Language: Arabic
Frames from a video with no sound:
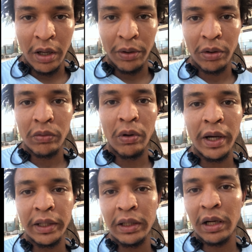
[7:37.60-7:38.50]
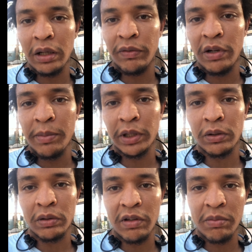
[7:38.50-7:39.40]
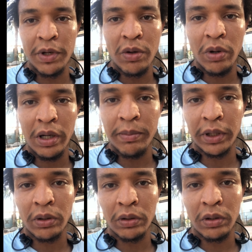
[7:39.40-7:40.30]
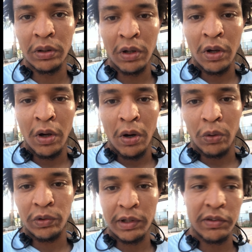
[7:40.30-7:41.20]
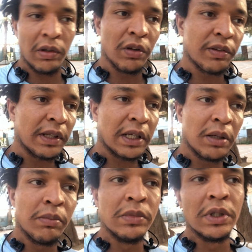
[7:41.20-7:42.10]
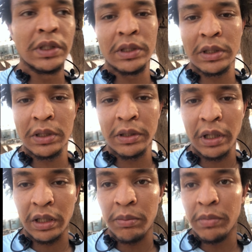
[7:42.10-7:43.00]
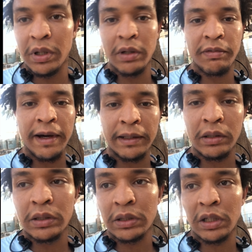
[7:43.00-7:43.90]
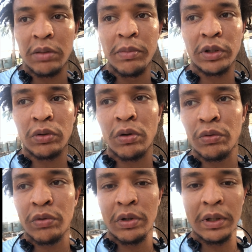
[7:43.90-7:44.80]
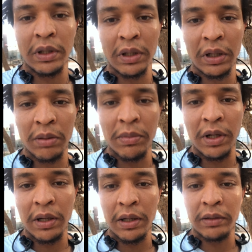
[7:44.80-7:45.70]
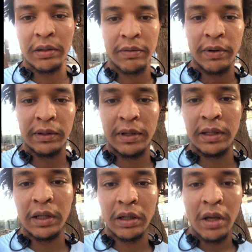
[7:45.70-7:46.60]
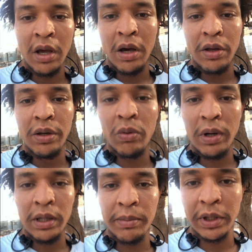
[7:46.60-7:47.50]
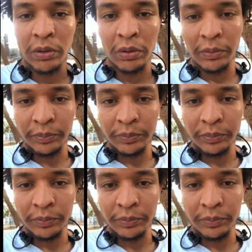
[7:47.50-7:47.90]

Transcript: دونك هادي داخله في لي ميثود لازم ننوع لي ميثود وشاك سيونس نخدم آه، نخدم فارتلك نخدم ميثود كونتيني نخدم الانترفال ترينينغ نوع لي ميثود